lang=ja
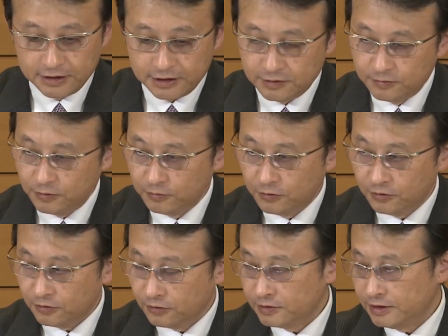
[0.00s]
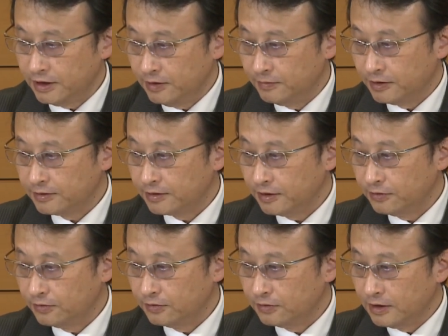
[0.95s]
質問も来ていますけれ
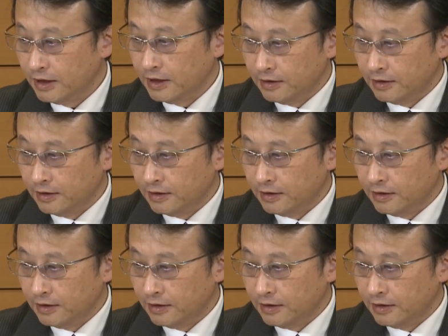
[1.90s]
ど、